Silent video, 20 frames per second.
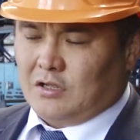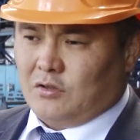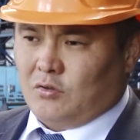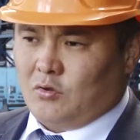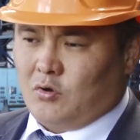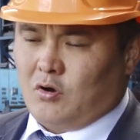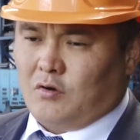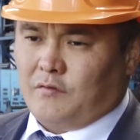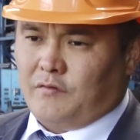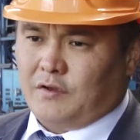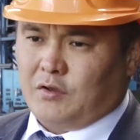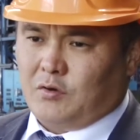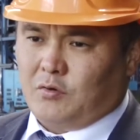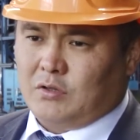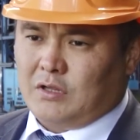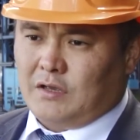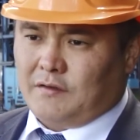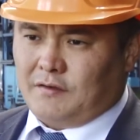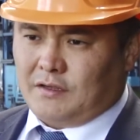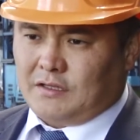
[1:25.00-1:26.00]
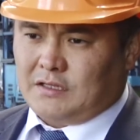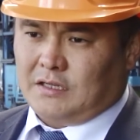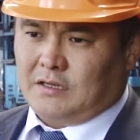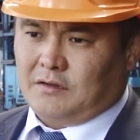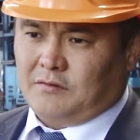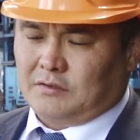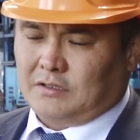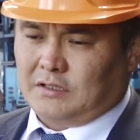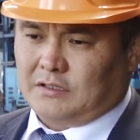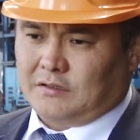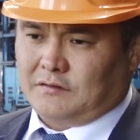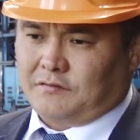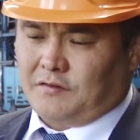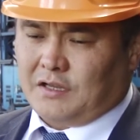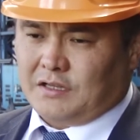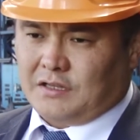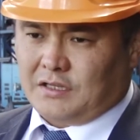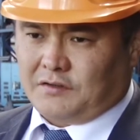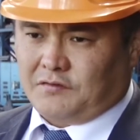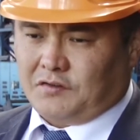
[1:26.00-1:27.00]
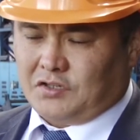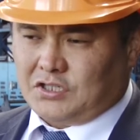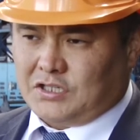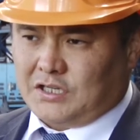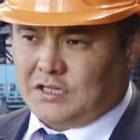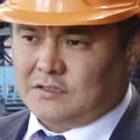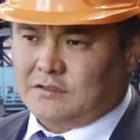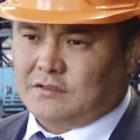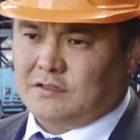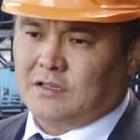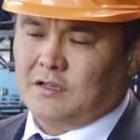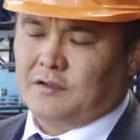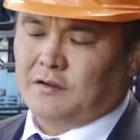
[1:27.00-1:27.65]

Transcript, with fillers: Новые уловители вот этих вредных веществ,